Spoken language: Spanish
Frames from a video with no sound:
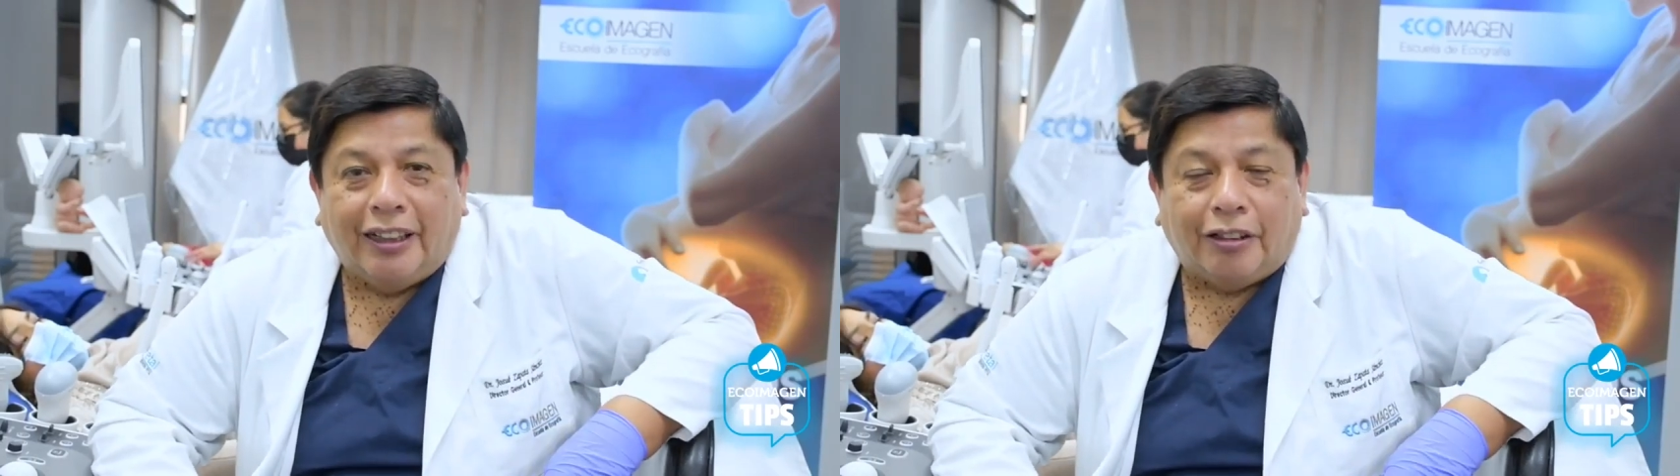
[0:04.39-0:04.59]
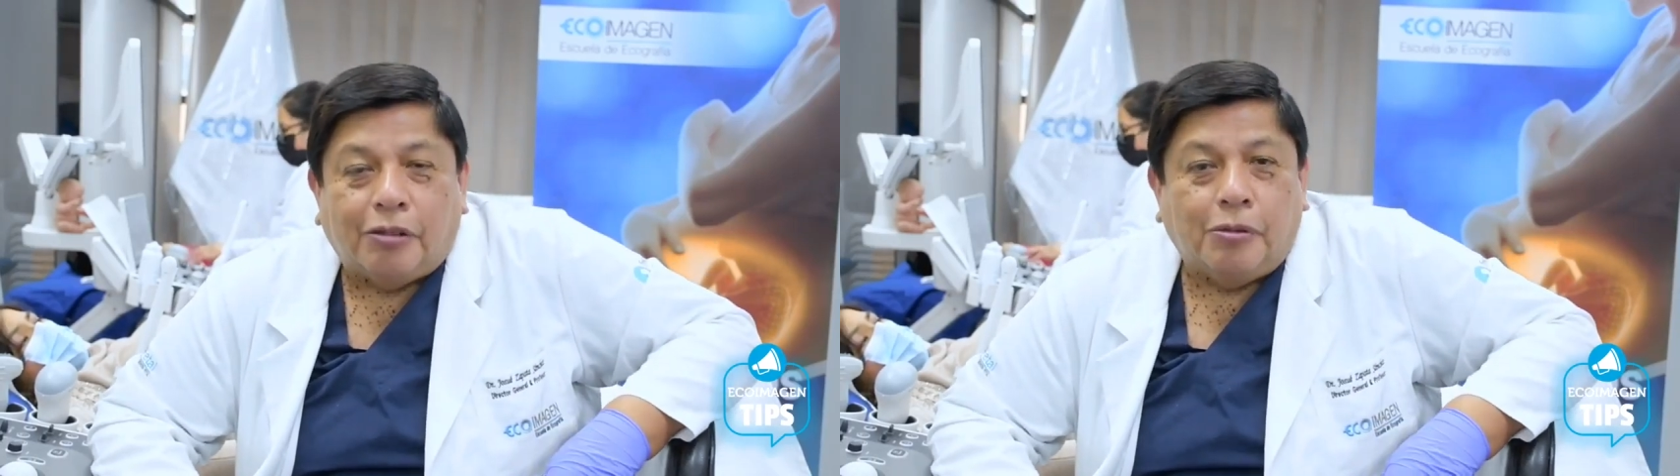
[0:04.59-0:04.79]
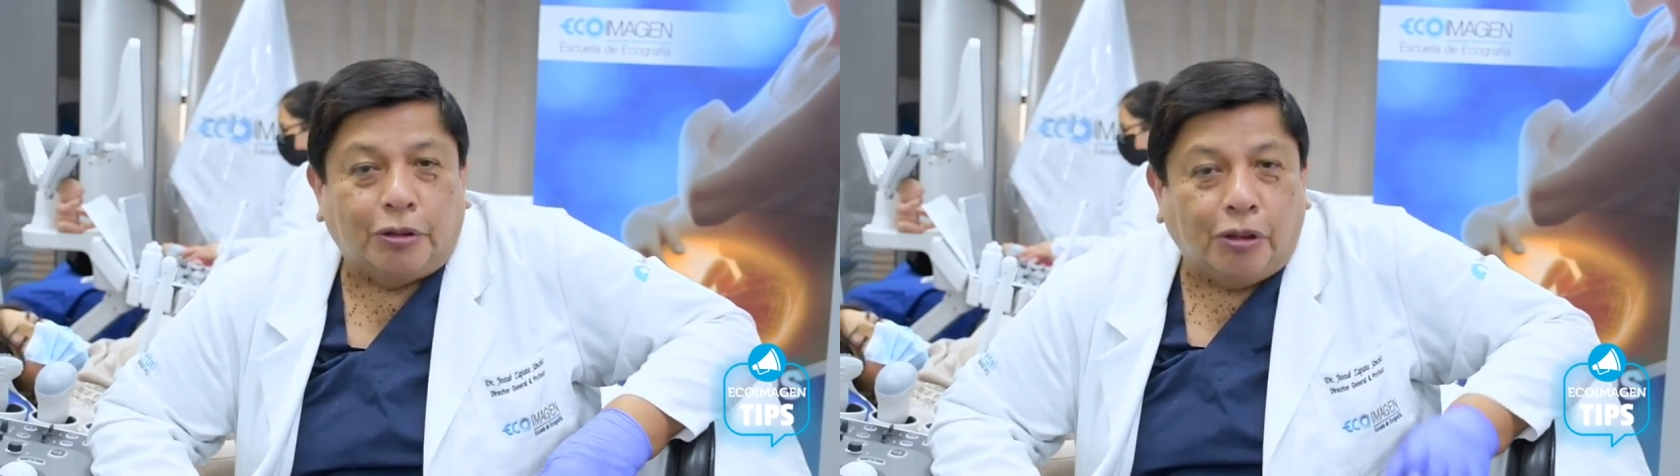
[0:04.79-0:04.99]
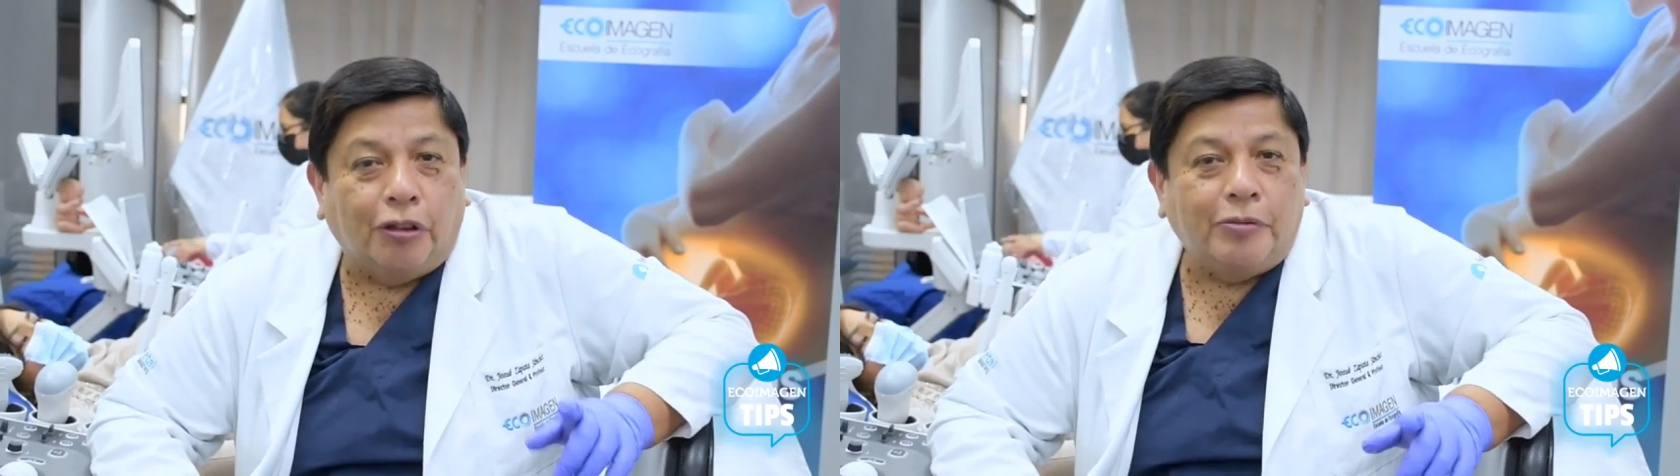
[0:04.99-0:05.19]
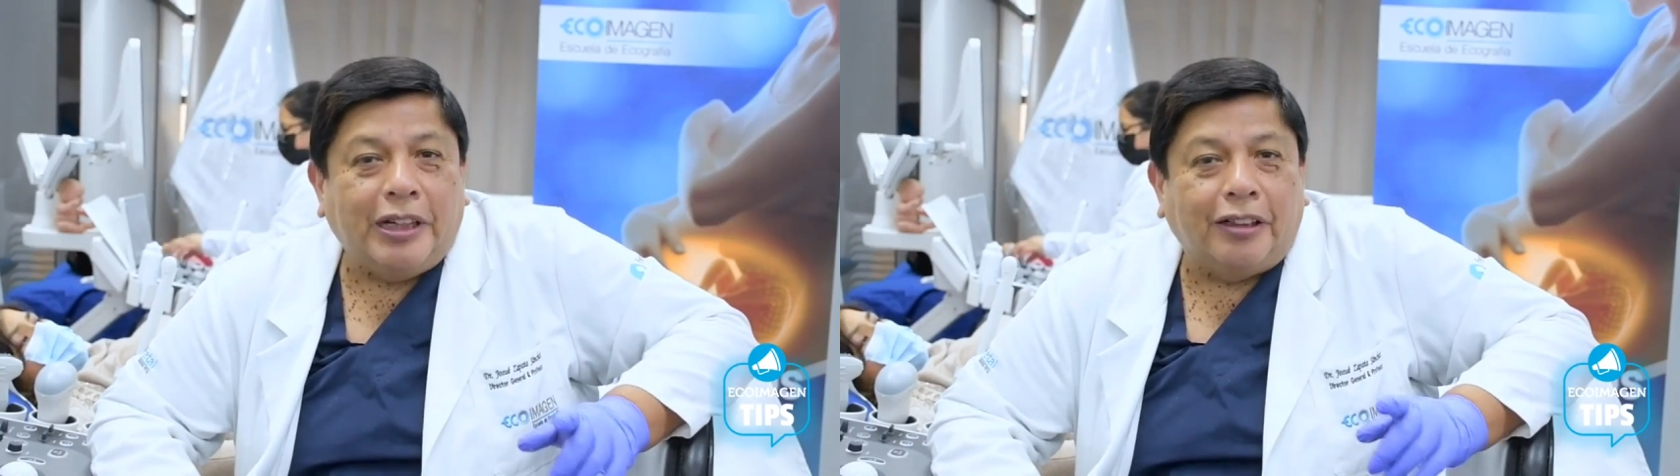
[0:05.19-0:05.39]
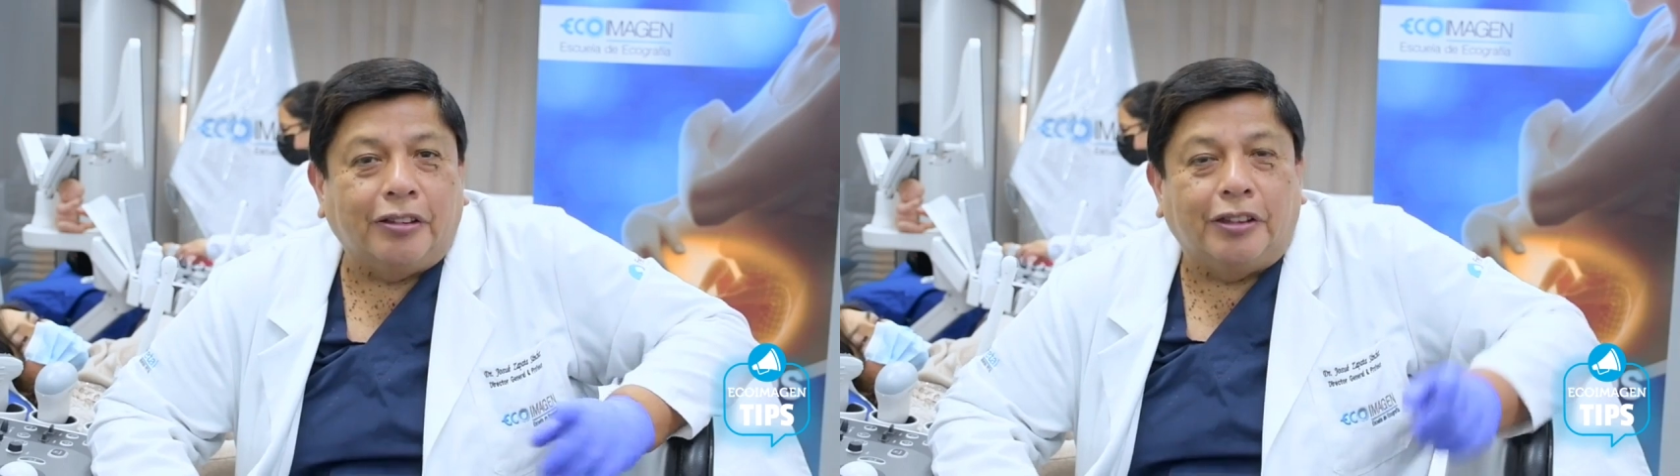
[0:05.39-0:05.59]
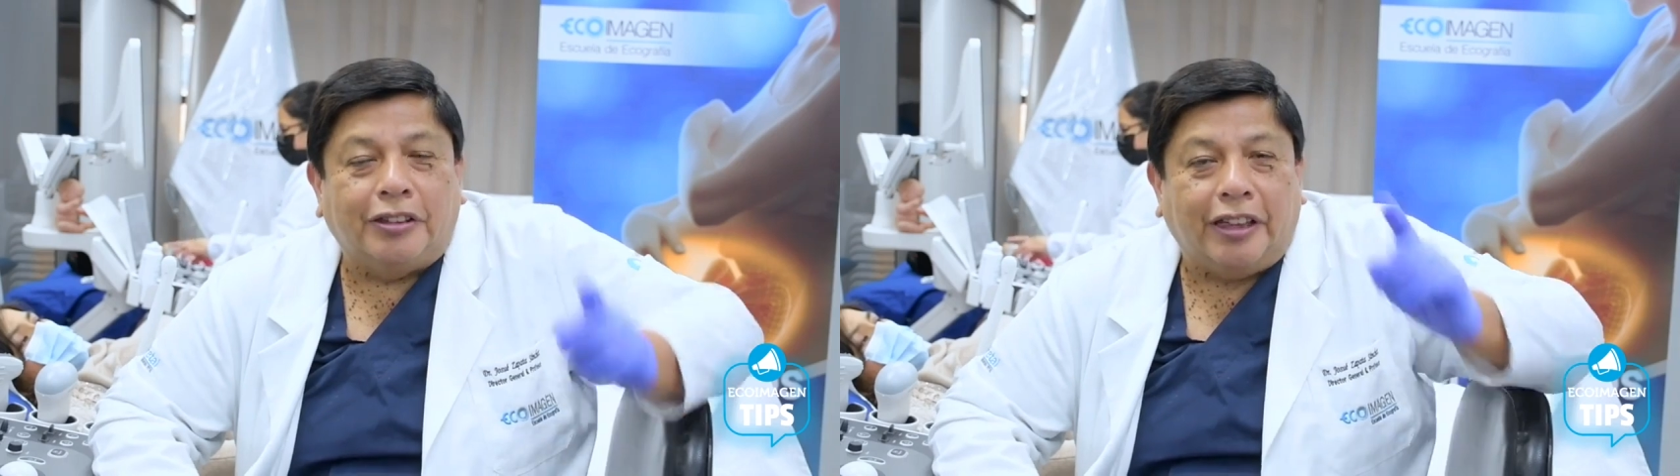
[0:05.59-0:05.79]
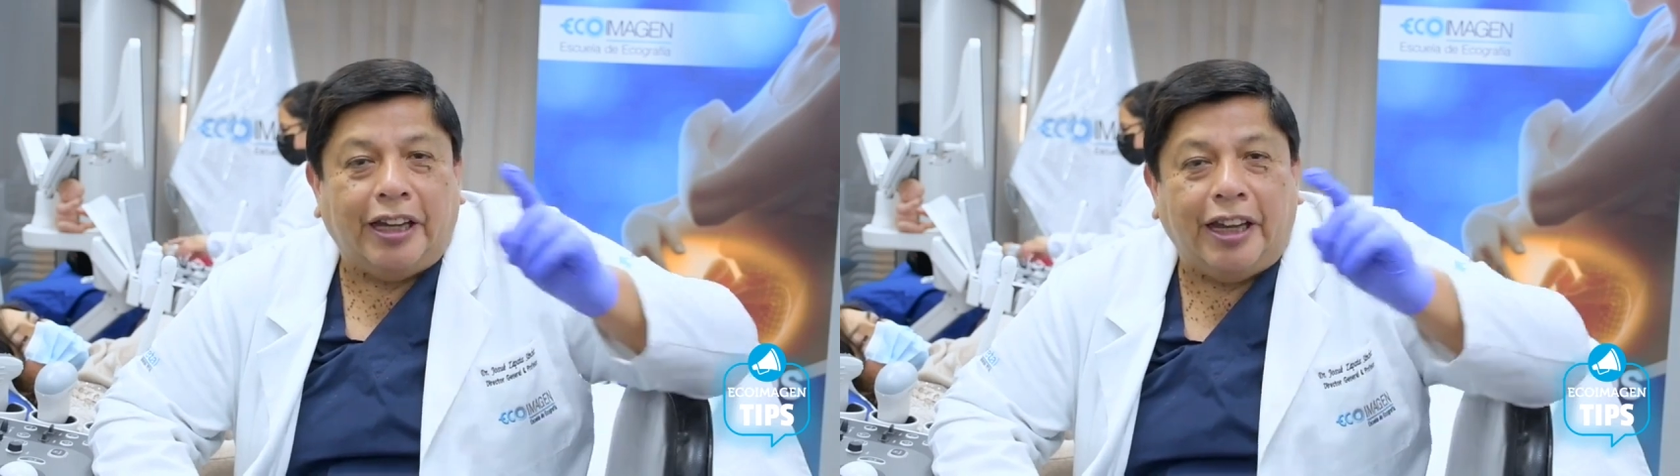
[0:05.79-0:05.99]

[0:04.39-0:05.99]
Como todos los miércoles,